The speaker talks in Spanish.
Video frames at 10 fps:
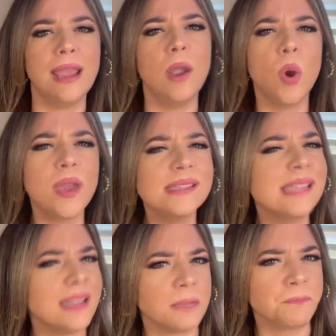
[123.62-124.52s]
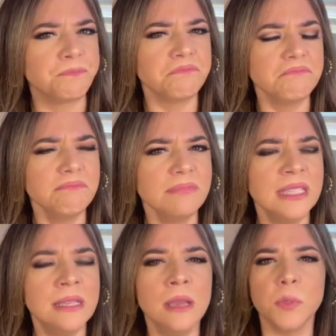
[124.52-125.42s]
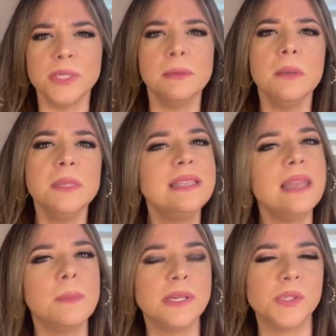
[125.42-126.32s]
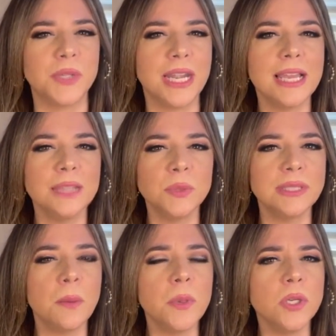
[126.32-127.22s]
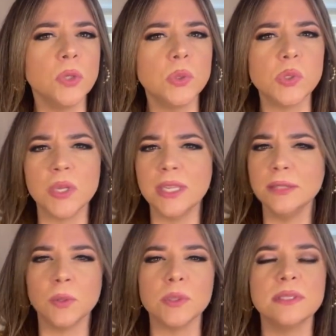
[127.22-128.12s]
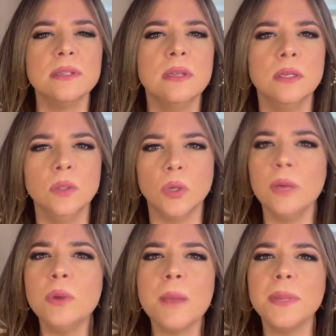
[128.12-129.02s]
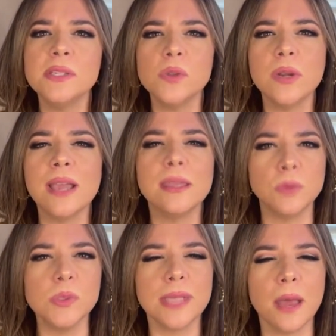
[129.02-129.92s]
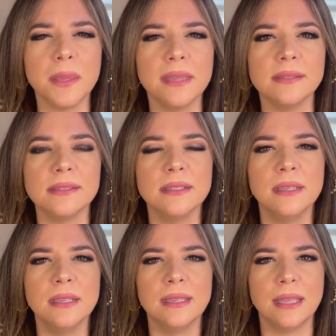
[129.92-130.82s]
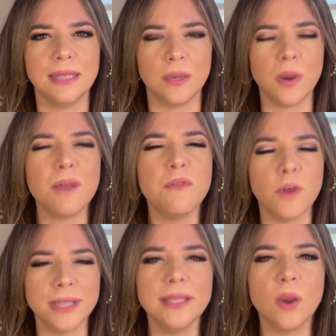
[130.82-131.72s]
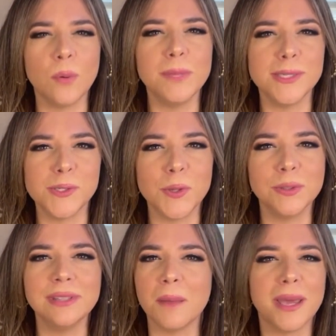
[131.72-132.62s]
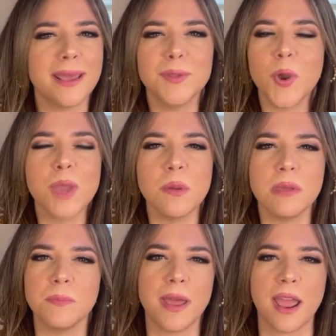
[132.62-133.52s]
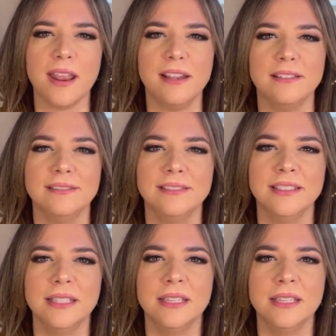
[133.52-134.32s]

en lo que será. Posiblemente la persona en la que tú estás poniendo tus ojitos no es una persona que tú sabes que tiene una fuerte convicción de amar a Dios y vivir para Él.